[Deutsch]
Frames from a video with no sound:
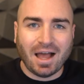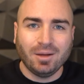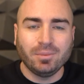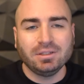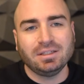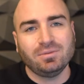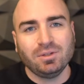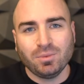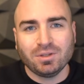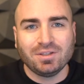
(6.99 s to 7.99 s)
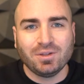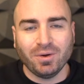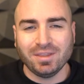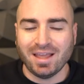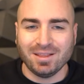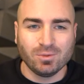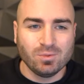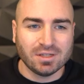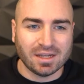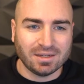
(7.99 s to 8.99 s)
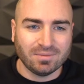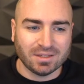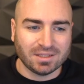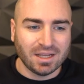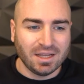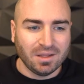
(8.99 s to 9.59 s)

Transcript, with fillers: Aber deswegen möchte ich dir heute ein Tool zeigen, was